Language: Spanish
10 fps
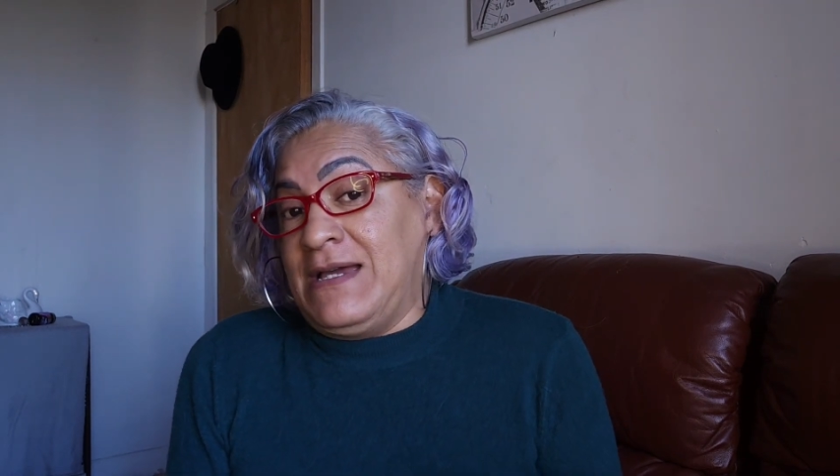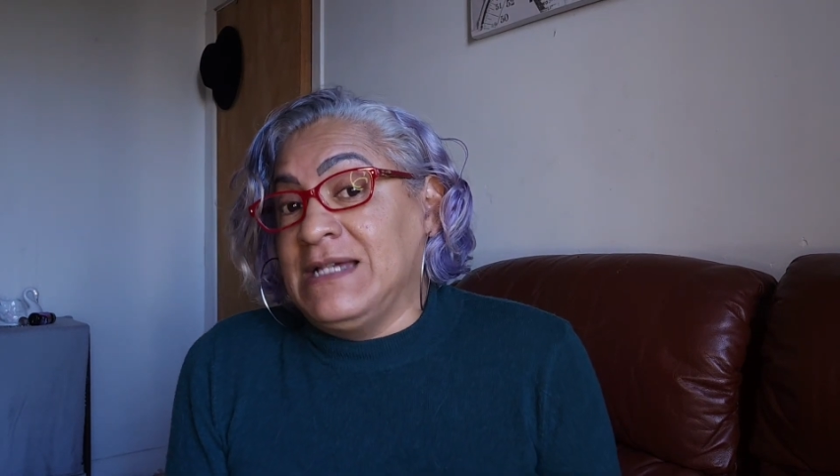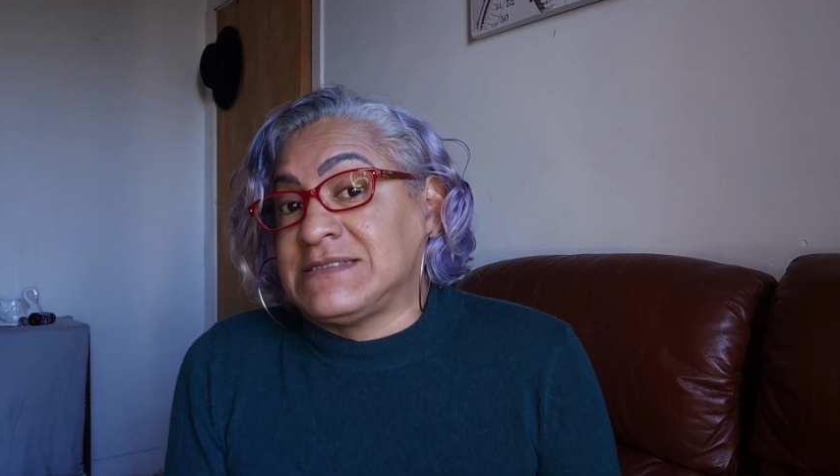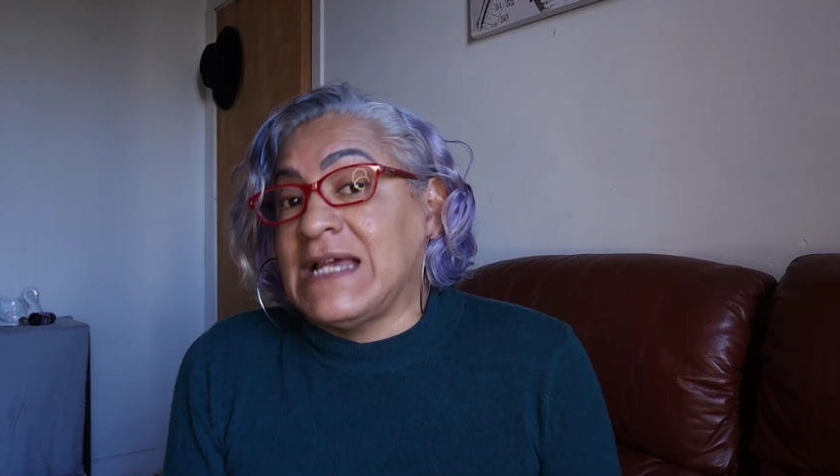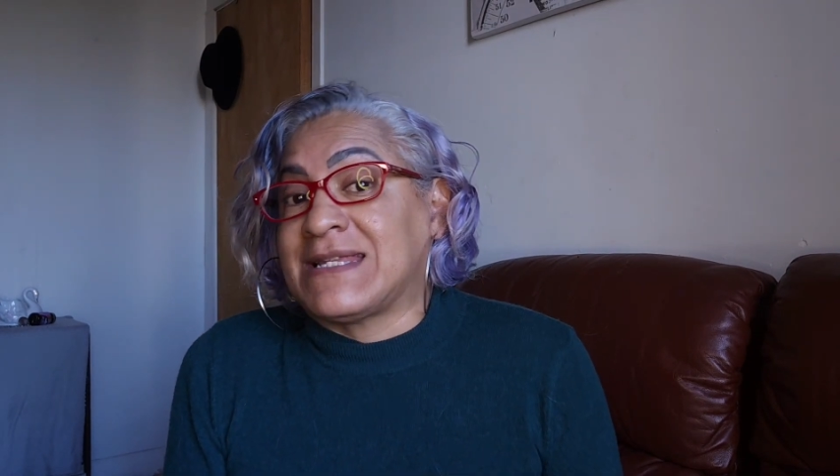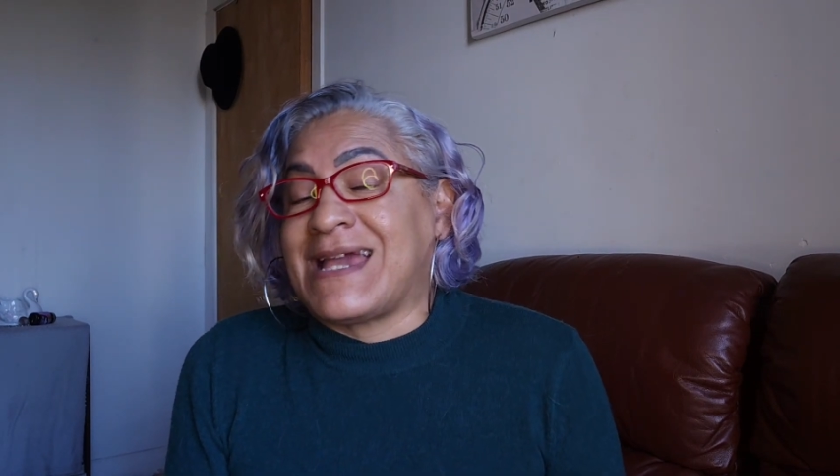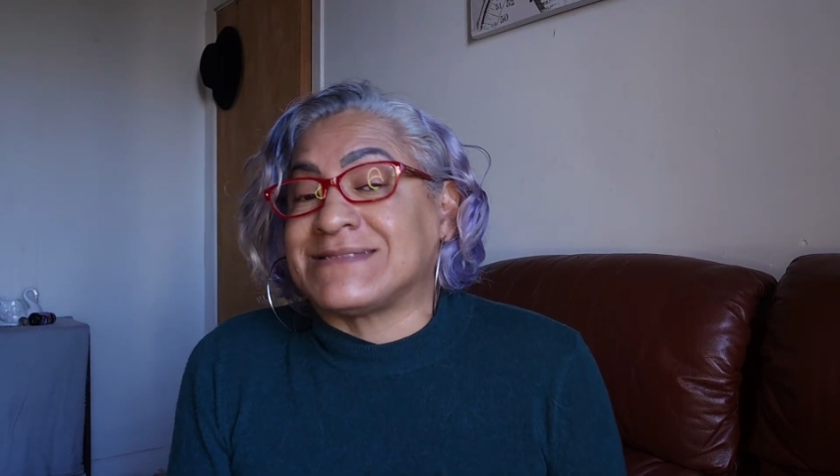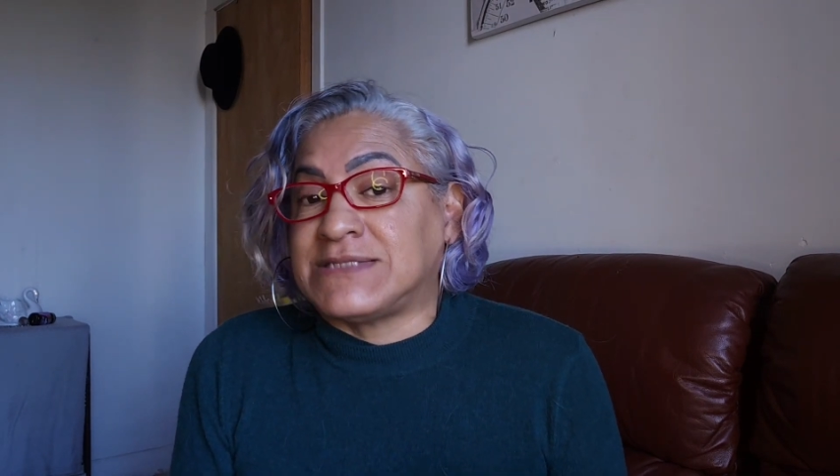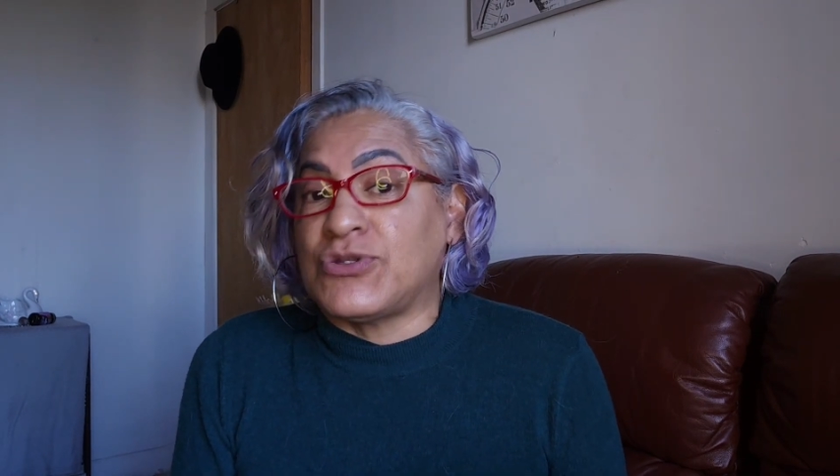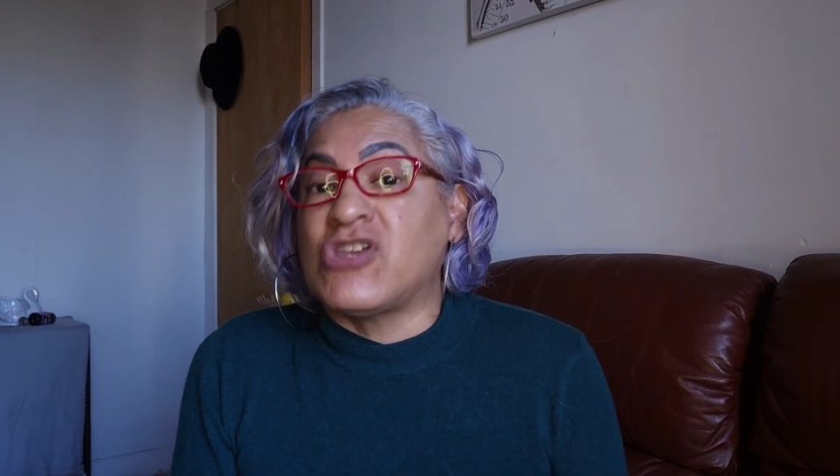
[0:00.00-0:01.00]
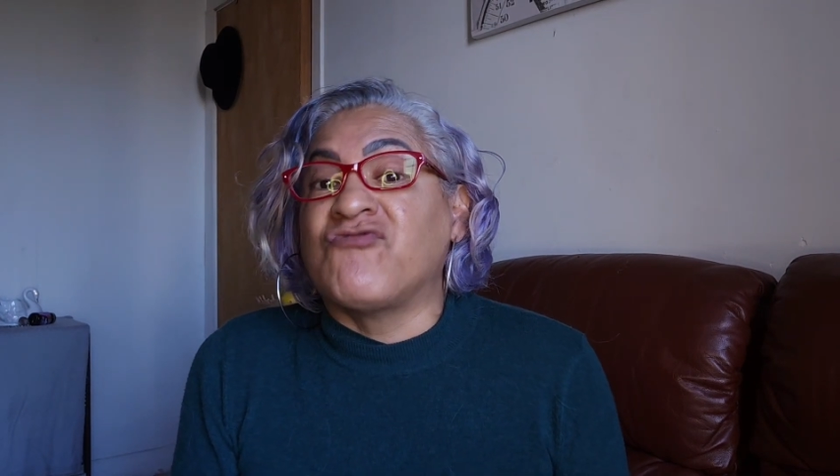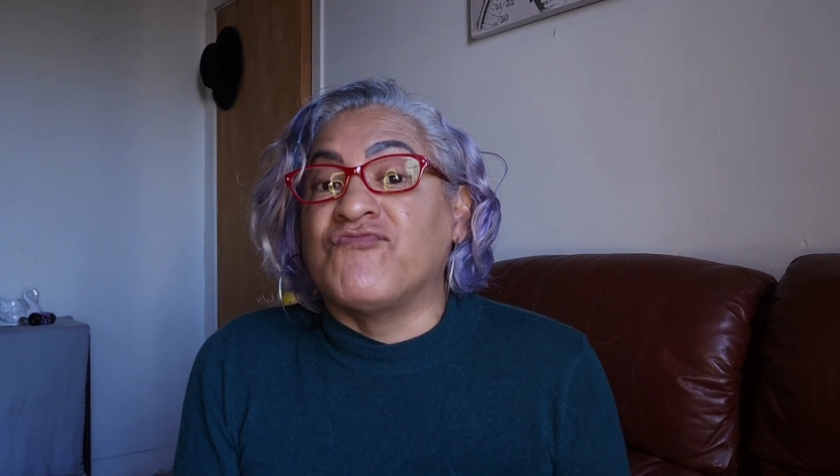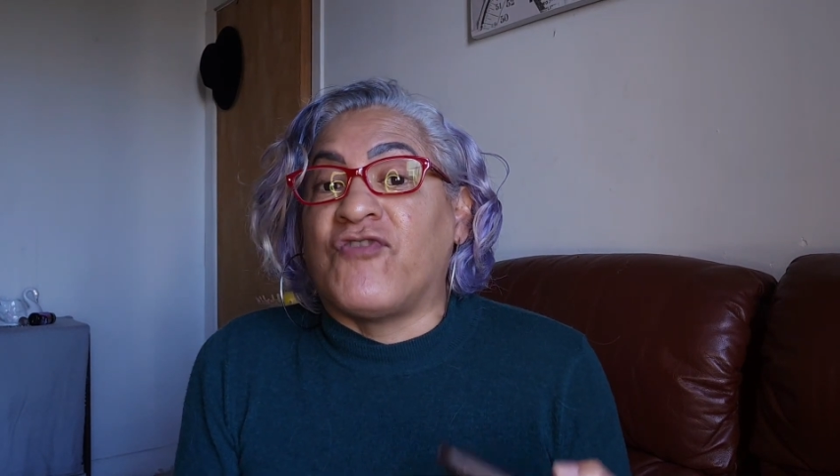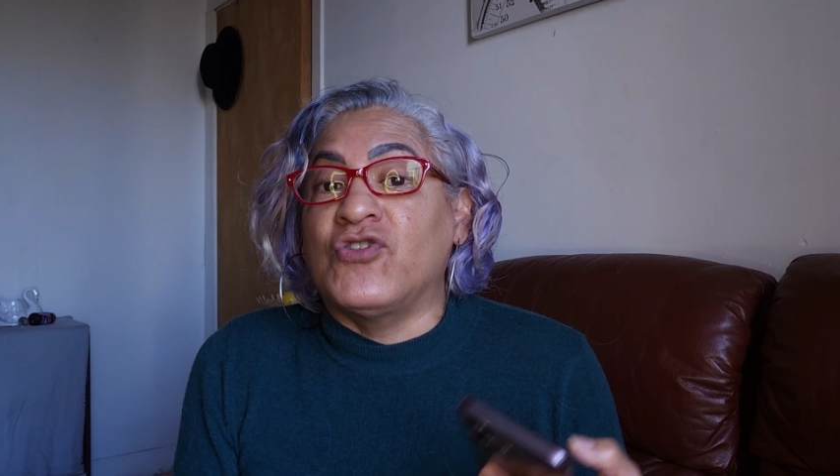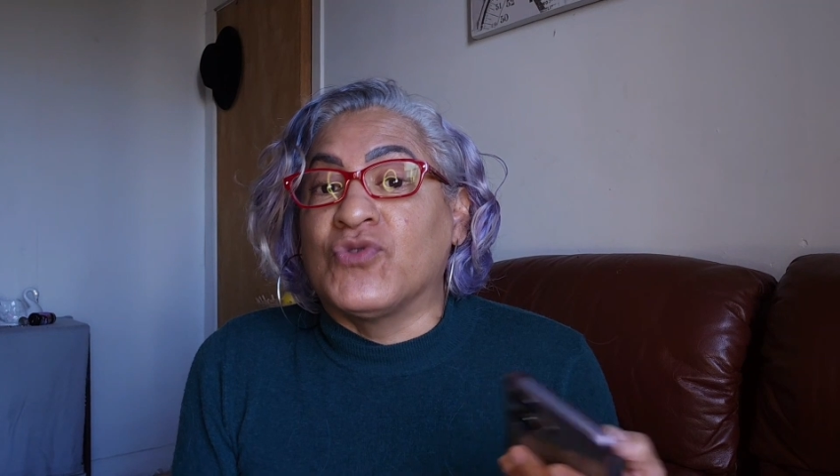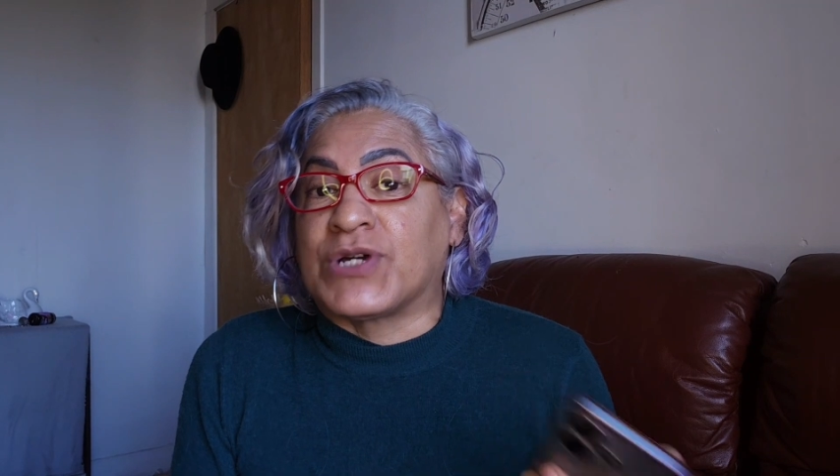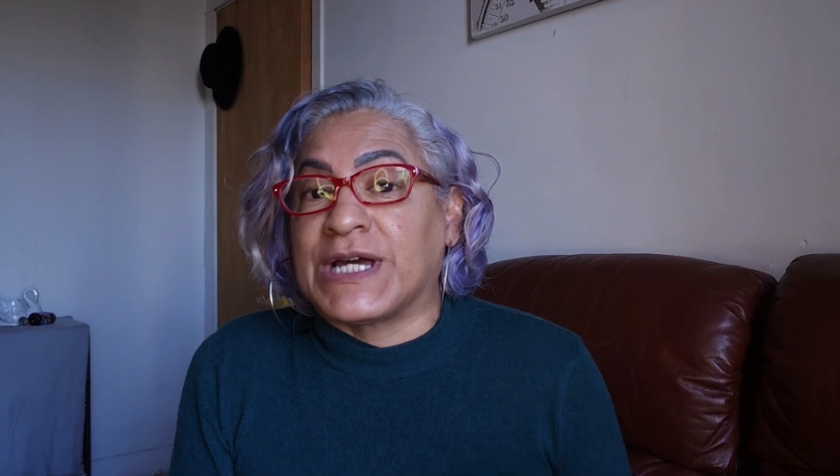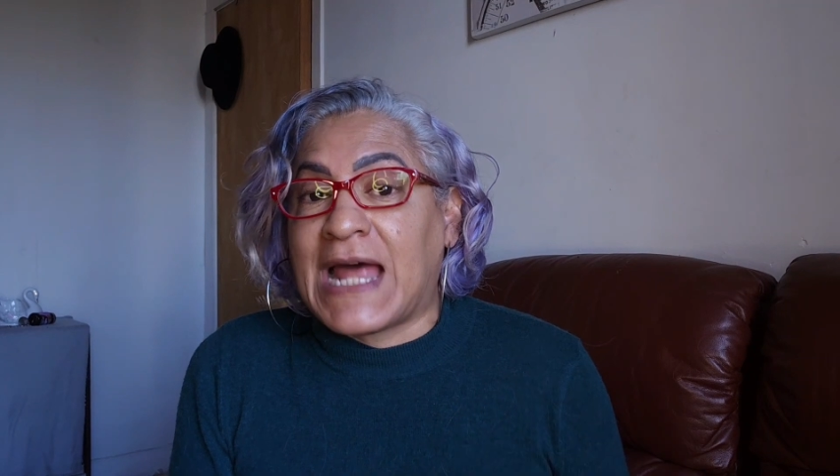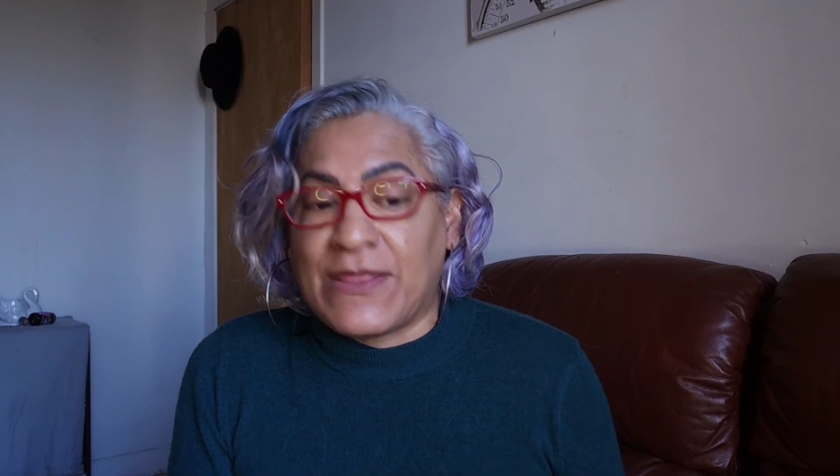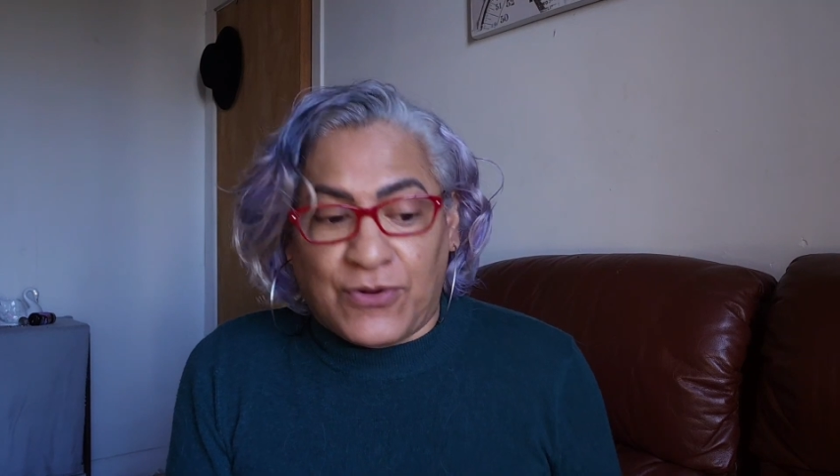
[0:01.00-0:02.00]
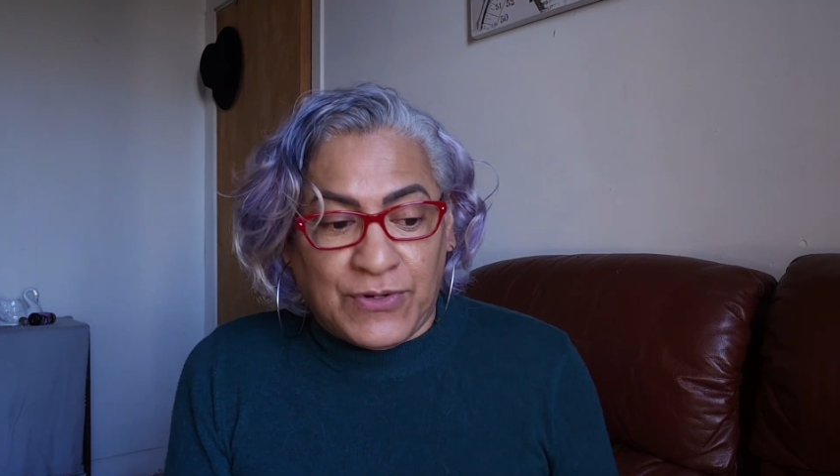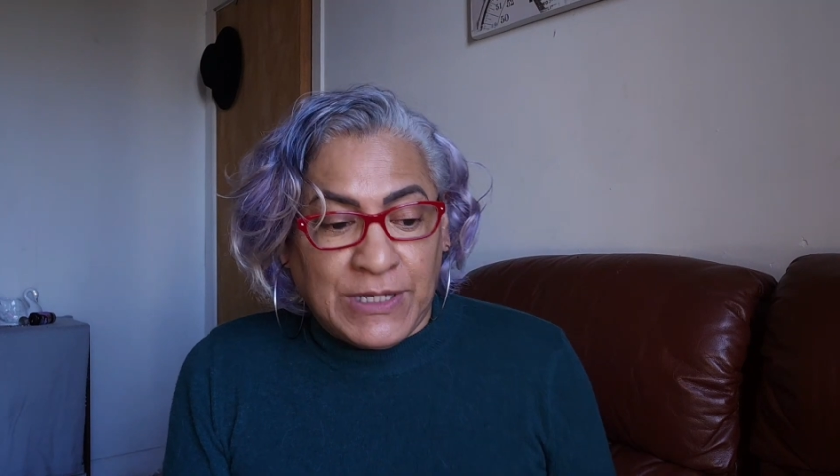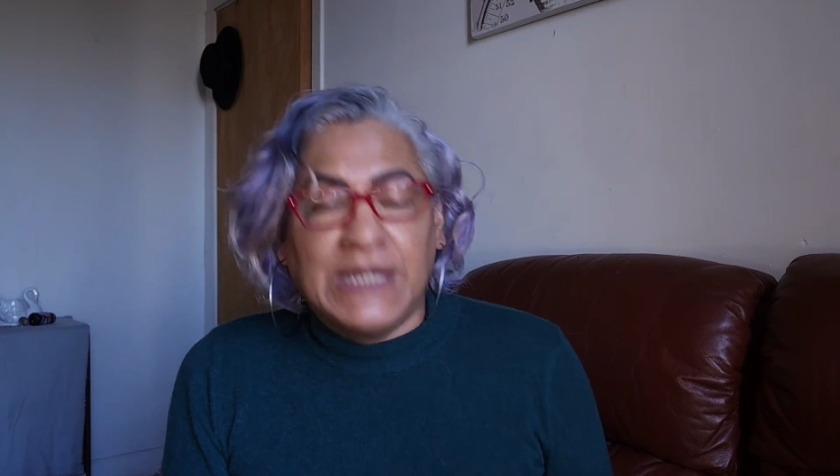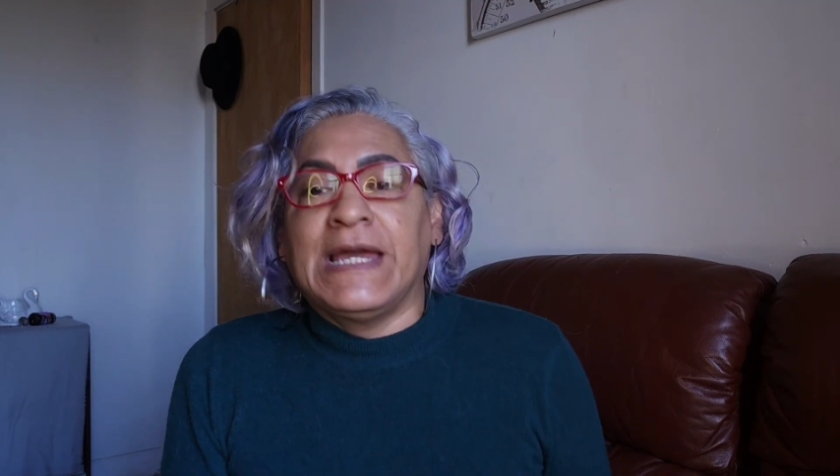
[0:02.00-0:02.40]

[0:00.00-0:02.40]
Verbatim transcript: es el que ha sido involucrado